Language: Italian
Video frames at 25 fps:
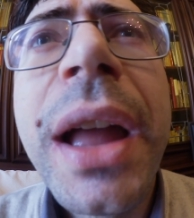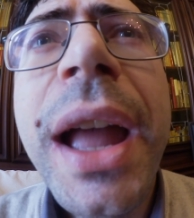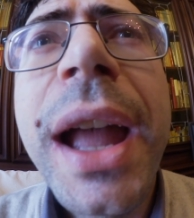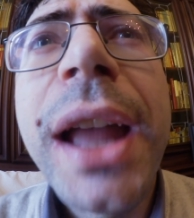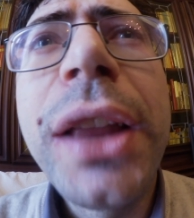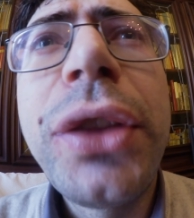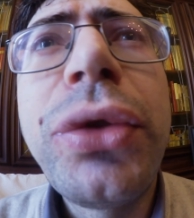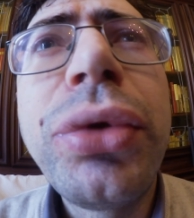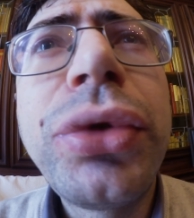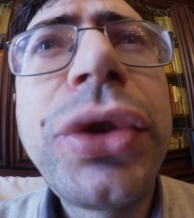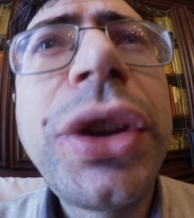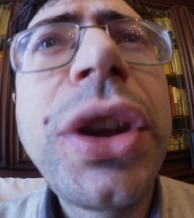
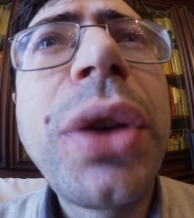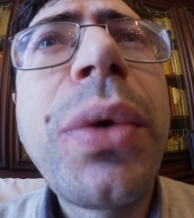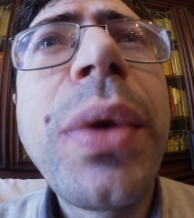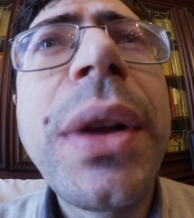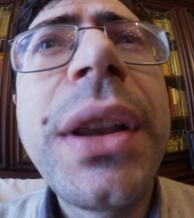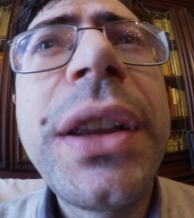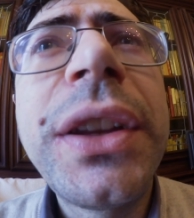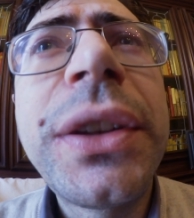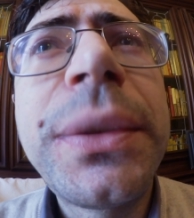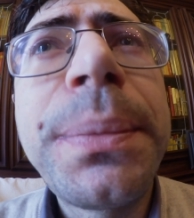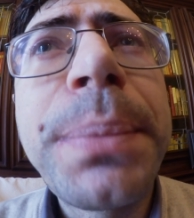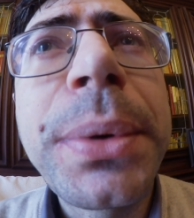e tutti
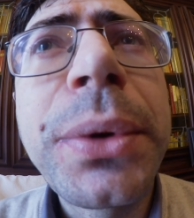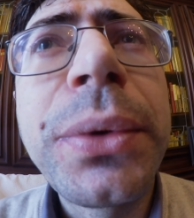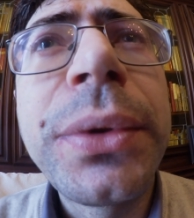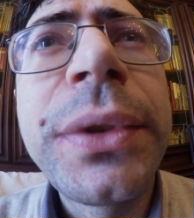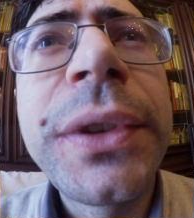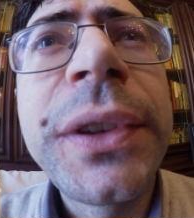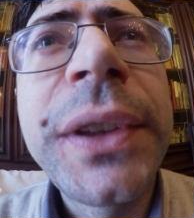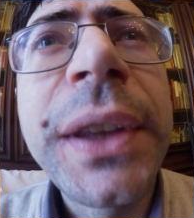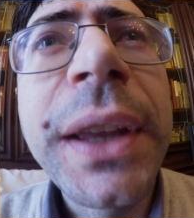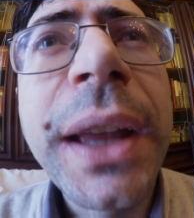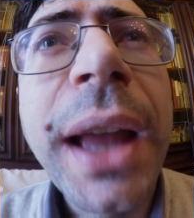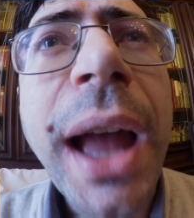quegli
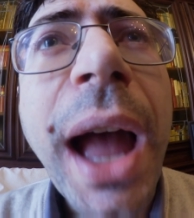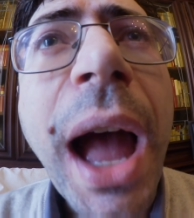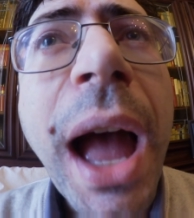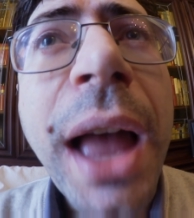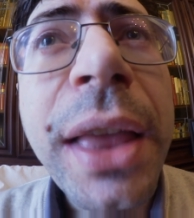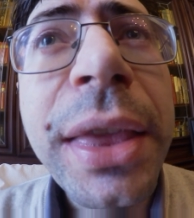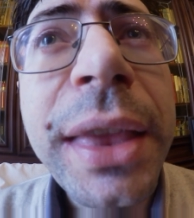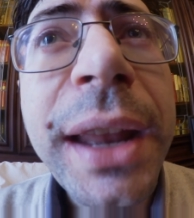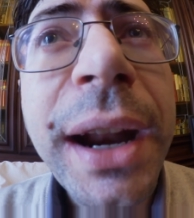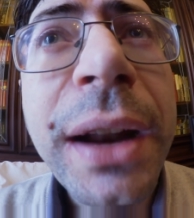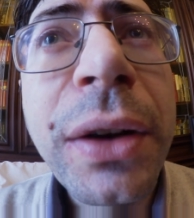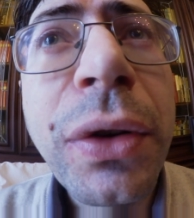spruzzi
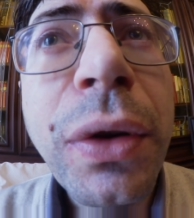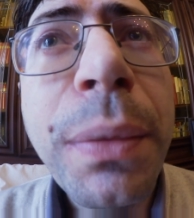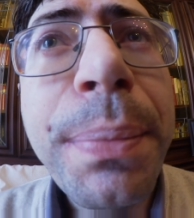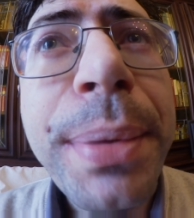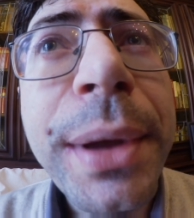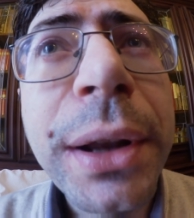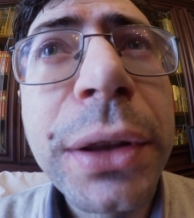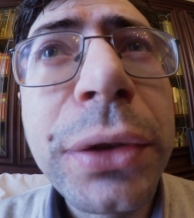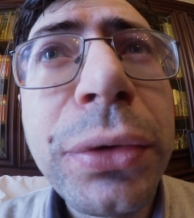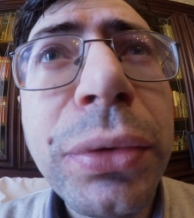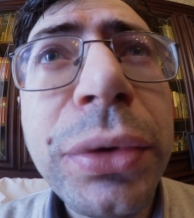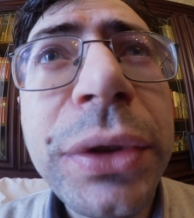andranno
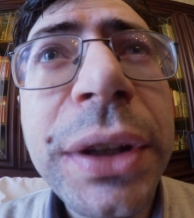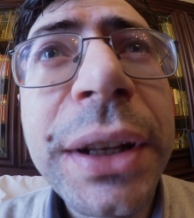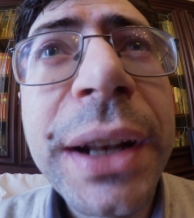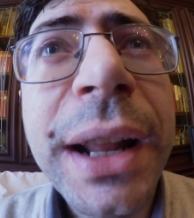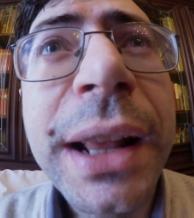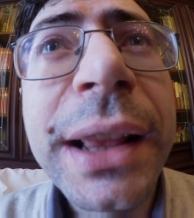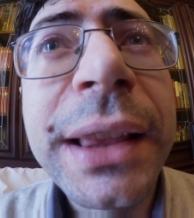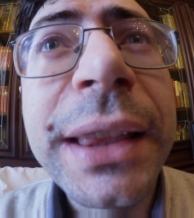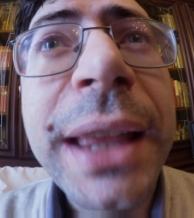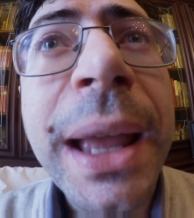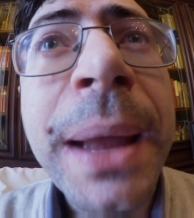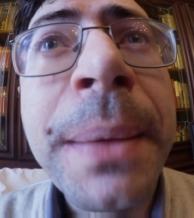perduti
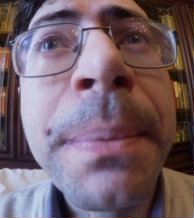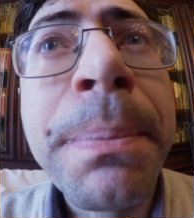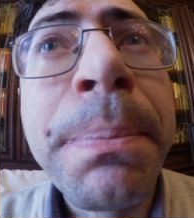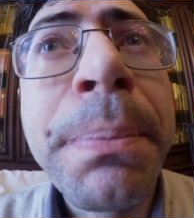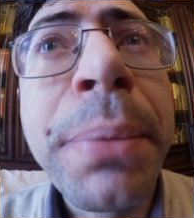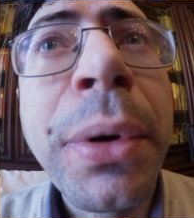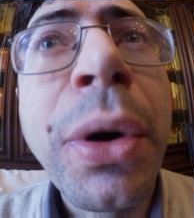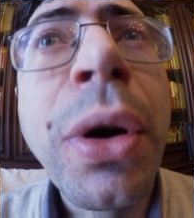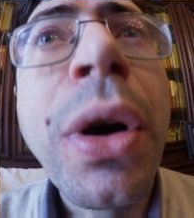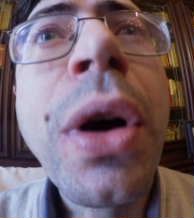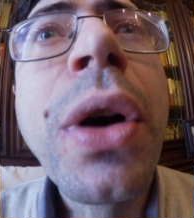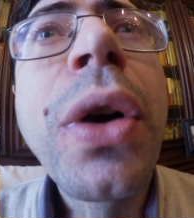nel
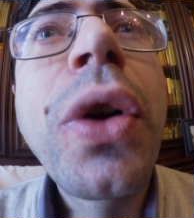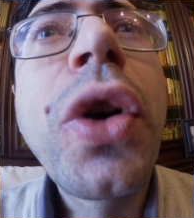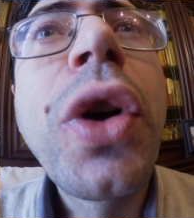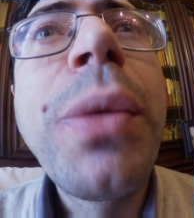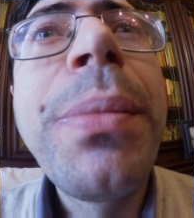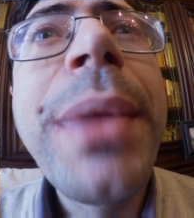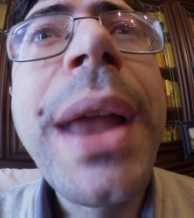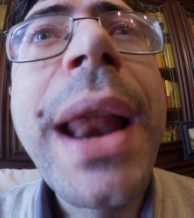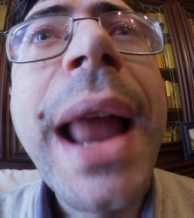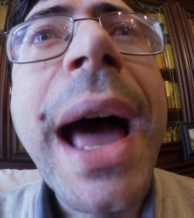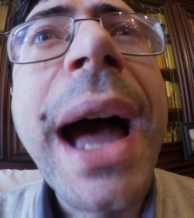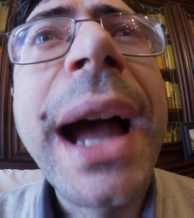tempo,
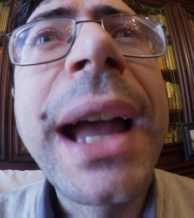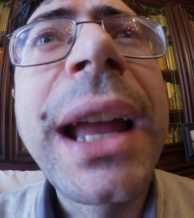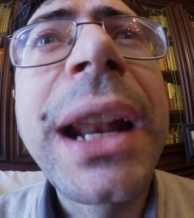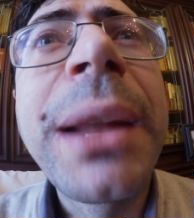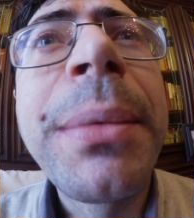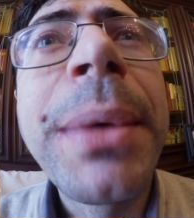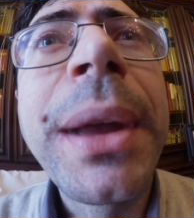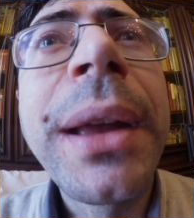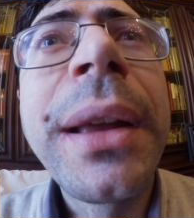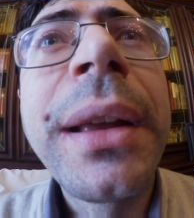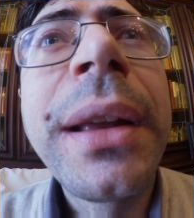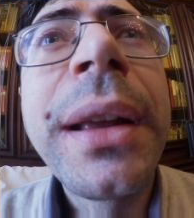come
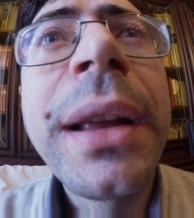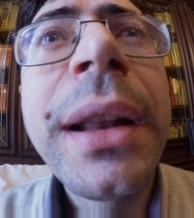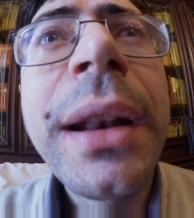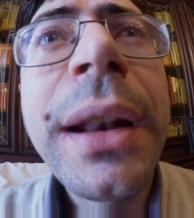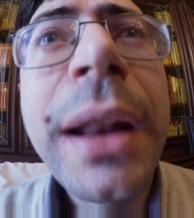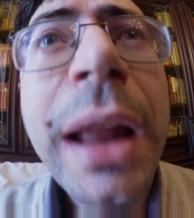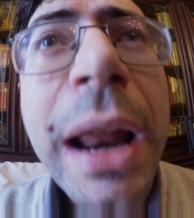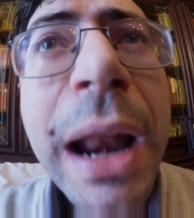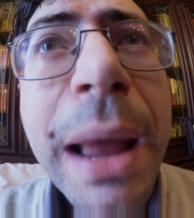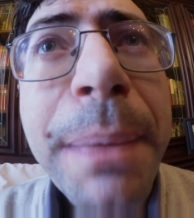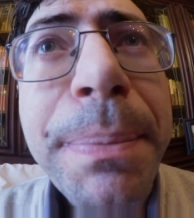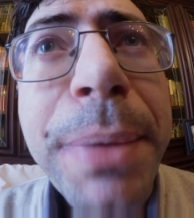lacrime
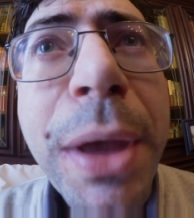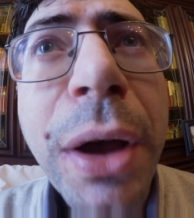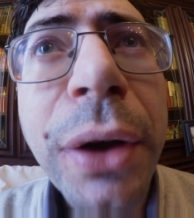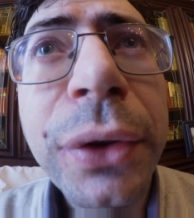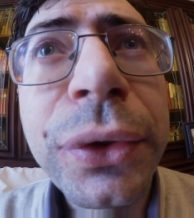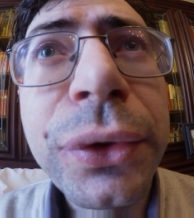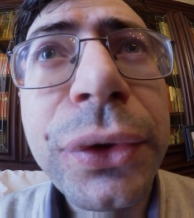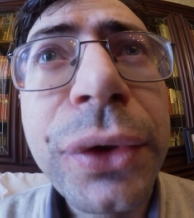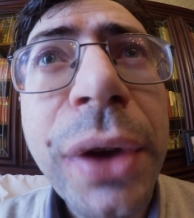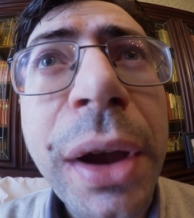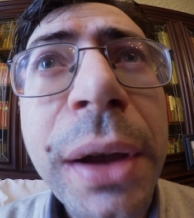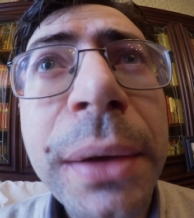nella
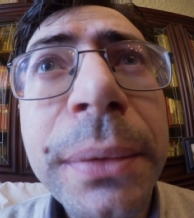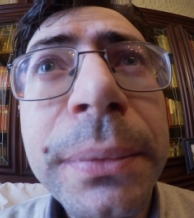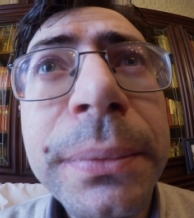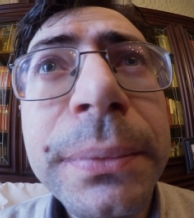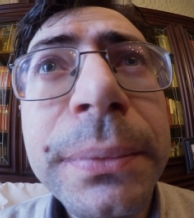pioggia.